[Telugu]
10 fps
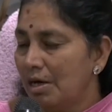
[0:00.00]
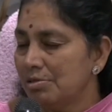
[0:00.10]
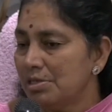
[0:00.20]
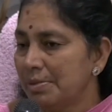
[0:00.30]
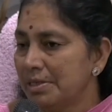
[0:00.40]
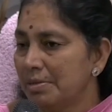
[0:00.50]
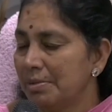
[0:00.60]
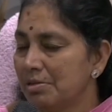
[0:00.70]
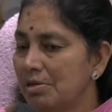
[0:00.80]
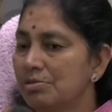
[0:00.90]
అవసరమైతే
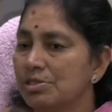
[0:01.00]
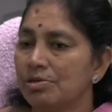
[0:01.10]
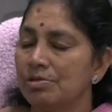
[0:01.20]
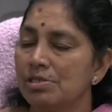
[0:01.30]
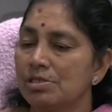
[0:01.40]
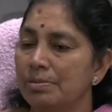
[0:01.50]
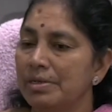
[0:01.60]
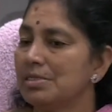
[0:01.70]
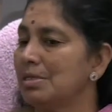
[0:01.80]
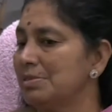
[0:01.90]
మంత్రుల దృష్టికో
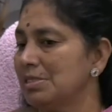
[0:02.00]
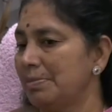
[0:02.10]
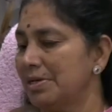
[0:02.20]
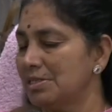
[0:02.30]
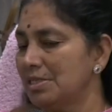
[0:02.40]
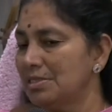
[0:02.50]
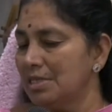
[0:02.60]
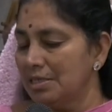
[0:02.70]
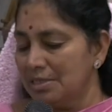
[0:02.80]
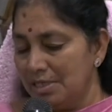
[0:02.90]
తీసుకుపోయి ఆ సమస్య
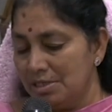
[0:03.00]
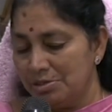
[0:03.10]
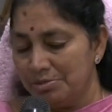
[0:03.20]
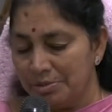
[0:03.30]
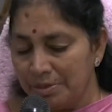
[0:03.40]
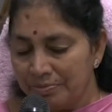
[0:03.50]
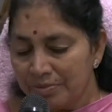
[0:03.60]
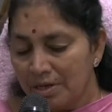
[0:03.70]
పరిష్కరించడానికి ట్రై చేస్తుంటాం